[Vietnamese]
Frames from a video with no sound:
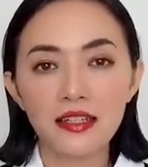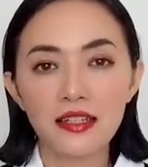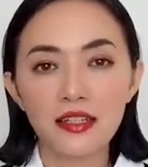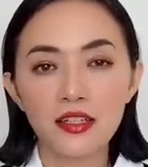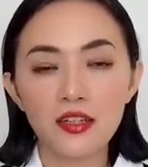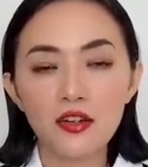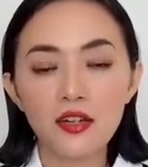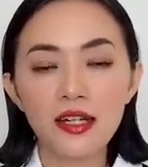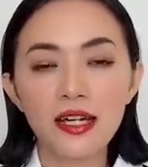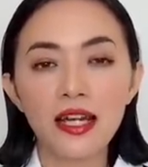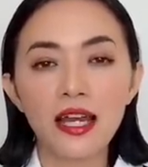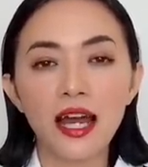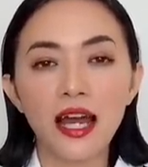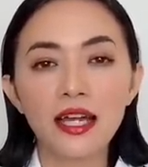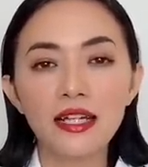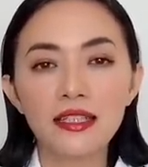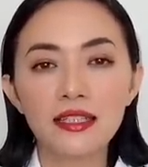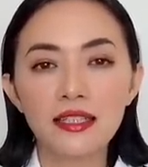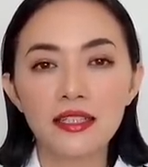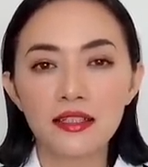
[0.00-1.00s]
nó
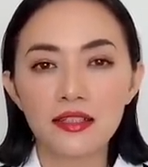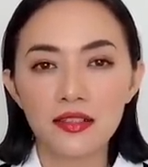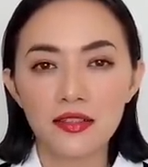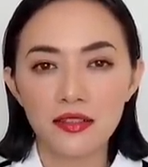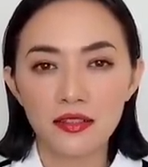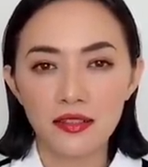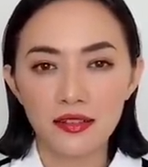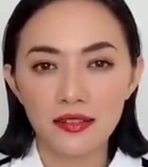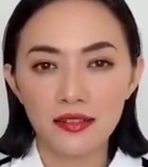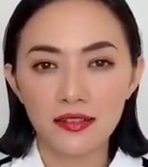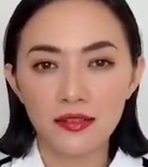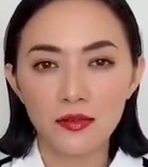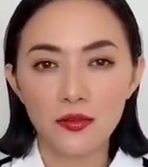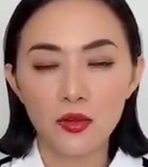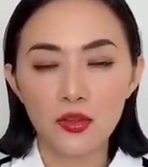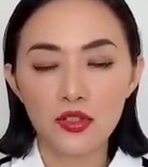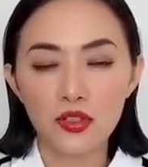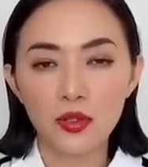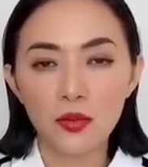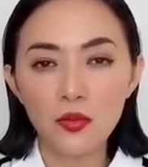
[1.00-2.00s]
cải thiện được
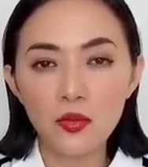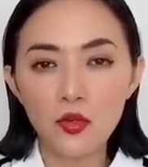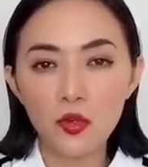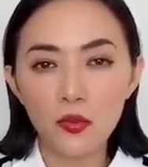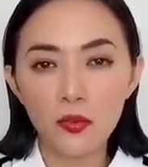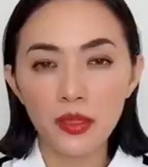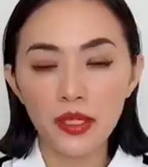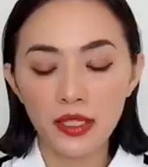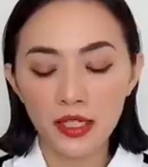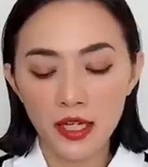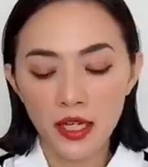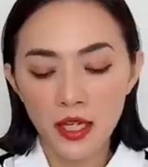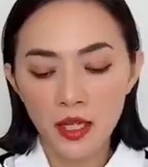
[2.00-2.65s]
cuộc sống của mình